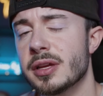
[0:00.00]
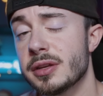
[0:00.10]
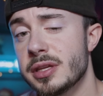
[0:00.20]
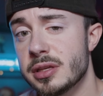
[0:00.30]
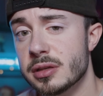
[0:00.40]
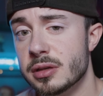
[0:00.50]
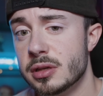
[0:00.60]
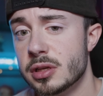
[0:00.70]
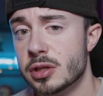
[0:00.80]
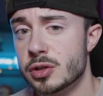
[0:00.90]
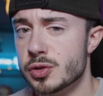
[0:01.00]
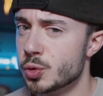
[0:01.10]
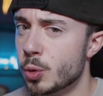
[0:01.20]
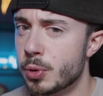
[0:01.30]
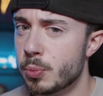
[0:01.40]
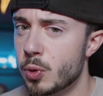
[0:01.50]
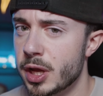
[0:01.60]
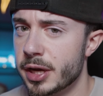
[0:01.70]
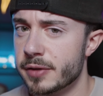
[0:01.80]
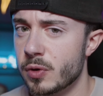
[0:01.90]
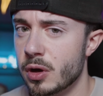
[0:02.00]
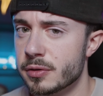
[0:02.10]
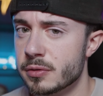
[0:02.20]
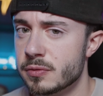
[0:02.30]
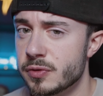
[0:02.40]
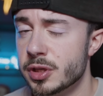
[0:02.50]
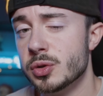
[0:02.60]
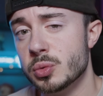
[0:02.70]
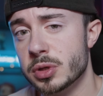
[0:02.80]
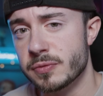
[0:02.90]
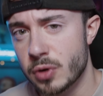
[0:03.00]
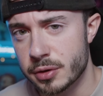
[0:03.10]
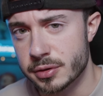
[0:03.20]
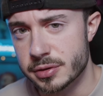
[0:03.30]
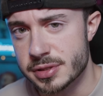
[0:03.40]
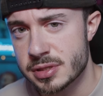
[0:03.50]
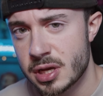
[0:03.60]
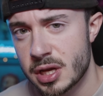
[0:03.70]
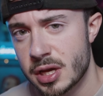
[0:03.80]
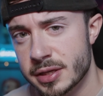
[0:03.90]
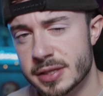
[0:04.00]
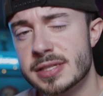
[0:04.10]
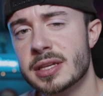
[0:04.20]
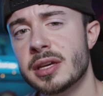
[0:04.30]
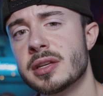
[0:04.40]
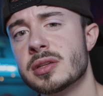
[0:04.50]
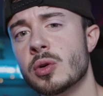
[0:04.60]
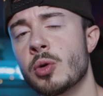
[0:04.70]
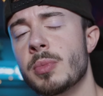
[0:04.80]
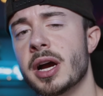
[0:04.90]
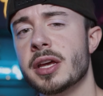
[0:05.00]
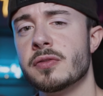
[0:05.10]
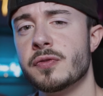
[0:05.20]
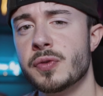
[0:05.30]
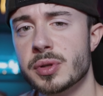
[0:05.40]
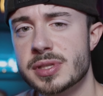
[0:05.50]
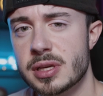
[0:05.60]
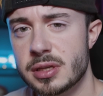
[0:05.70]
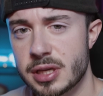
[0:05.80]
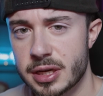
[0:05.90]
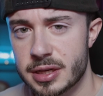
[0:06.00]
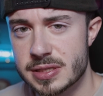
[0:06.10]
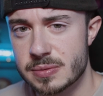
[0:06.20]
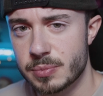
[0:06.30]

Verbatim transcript: nie so populär geworden, wie er nun geworden ist. Denn es geht um ein 14-jähriges